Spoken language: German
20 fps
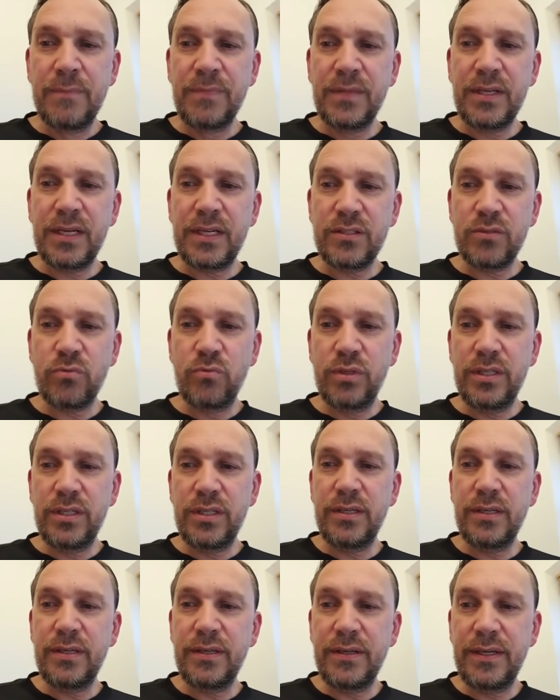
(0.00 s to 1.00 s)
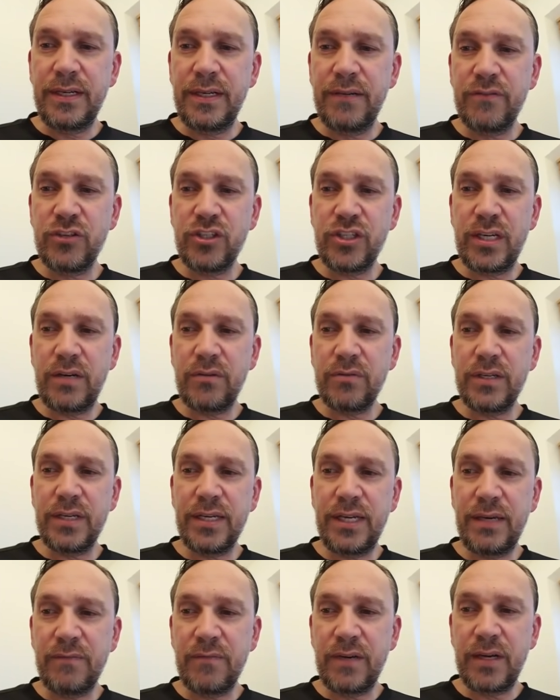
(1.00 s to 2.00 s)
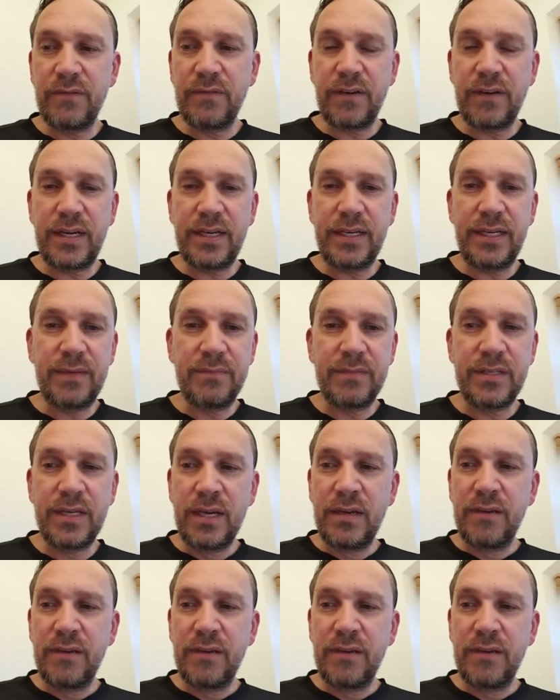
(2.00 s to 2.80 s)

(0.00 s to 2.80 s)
eine ganz gute äh, Hilfestellung gegeben, weil eben,